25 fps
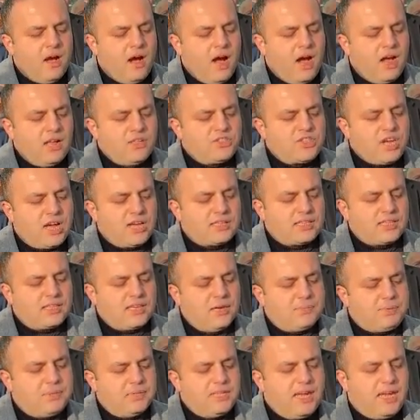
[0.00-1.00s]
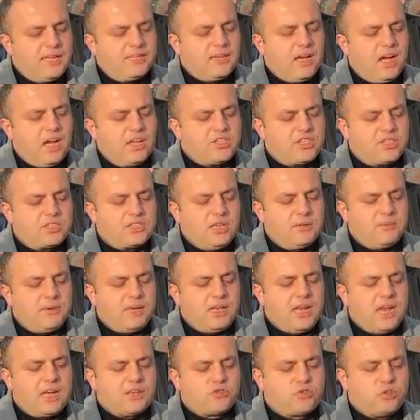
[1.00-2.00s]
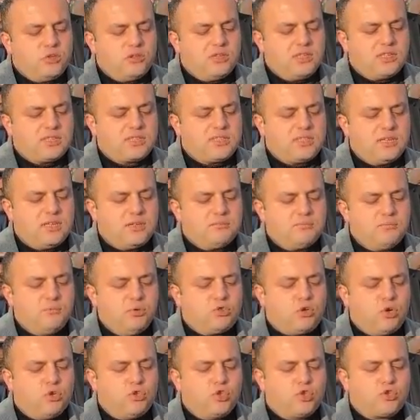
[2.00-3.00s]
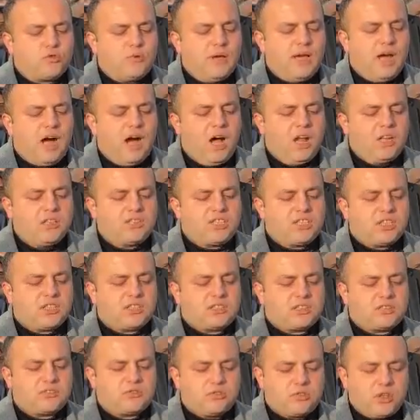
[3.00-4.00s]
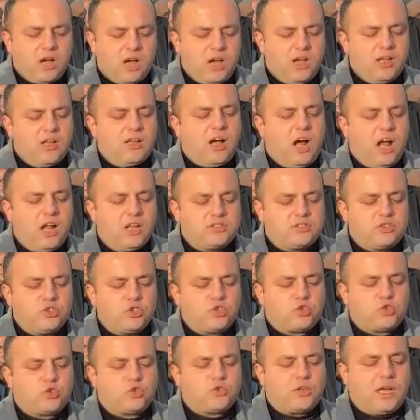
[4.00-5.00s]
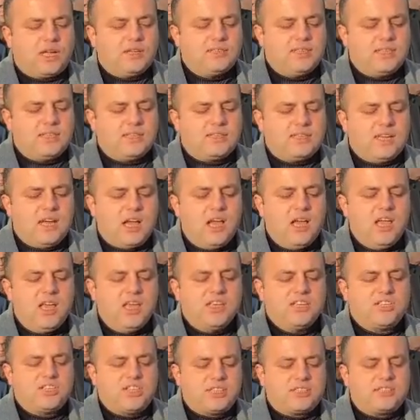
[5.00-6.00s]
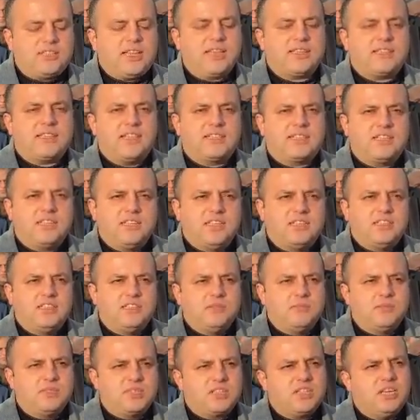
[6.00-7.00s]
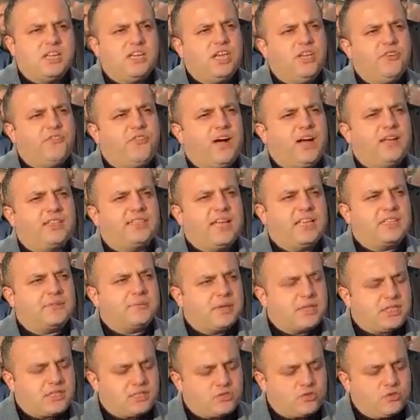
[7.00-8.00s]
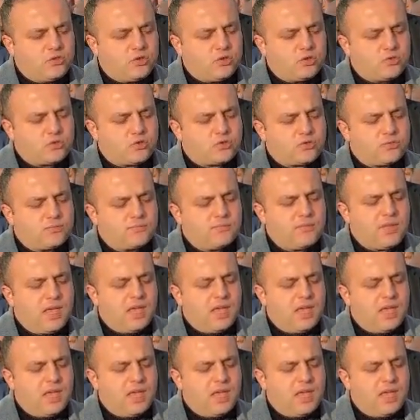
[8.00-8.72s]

Ancak yapılan açıklamalar sonrası bu konuşmaya alçık alkış tutanları da şiddetle kınadığımızı ifade etmek istiyoruz